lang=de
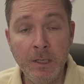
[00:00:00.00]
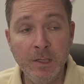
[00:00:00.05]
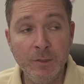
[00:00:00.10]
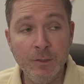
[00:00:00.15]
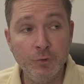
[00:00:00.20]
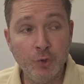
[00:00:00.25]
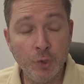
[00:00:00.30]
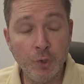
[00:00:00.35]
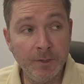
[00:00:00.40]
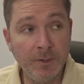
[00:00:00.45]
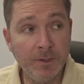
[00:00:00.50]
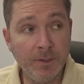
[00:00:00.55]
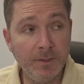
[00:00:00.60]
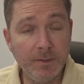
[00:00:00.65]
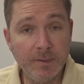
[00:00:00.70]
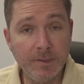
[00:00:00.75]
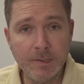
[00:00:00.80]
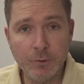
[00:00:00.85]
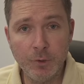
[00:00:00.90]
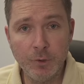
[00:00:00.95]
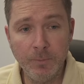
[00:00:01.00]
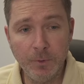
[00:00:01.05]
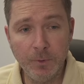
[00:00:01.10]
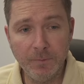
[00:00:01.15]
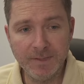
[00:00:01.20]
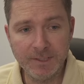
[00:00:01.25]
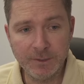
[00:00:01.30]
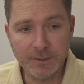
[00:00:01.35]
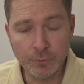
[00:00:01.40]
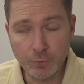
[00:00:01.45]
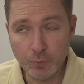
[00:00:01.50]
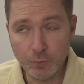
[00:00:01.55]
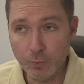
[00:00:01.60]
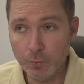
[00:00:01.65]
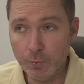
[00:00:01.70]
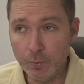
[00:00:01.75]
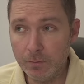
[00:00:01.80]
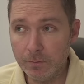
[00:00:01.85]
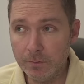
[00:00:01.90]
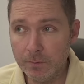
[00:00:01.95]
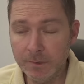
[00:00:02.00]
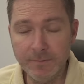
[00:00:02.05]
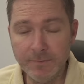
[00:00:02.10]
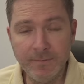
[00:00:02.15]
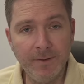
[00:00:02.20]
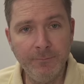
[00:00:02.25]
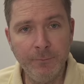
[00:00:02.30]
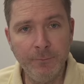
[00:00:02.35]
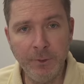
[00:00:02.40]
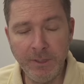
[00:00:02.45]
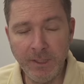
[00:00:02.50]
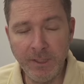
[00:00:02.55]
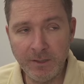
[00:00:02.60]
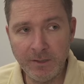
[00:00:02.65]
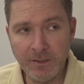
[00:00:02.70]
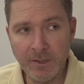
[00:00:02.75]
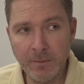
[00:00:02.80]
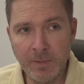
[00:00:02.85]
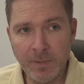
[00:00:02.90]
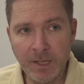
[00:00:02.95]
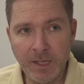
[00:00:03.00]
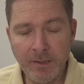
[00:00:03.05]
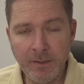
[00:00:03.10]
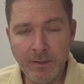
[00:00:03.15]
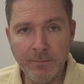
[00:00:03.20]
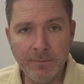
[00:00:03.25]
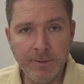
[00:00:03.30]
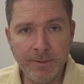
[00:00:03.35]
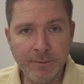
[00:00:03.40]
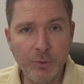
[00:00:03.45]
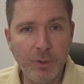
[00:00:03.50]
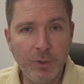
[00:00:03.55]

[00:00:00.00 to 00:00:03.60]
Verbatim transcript: sondern es kommt noch was dazu, und zwar für jeden der beiden jeweils noch